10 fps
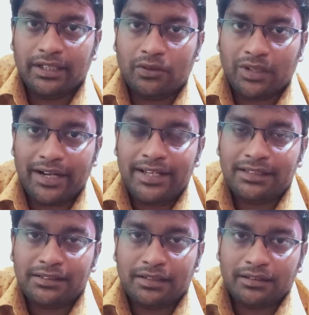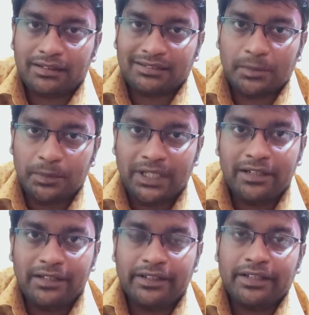என்னோடய ஐடியாஸுன்றதை நான் ஸ்கிரிப்ட்
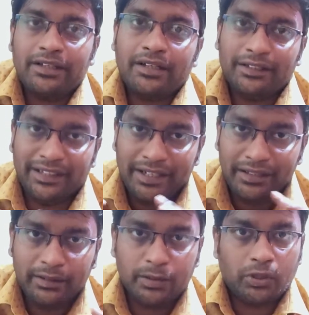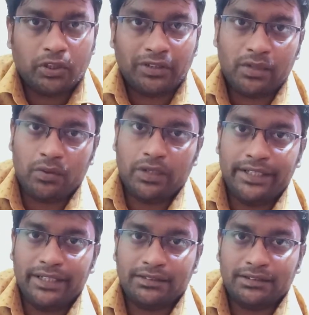எழுதிட்டேன் இது எடுத்தது மட்டும்தான் என்னோடய
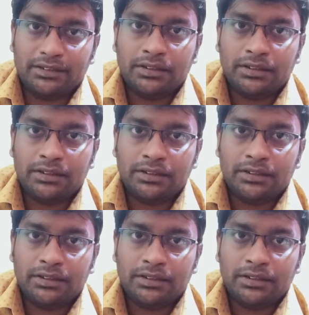ஐடியாஸு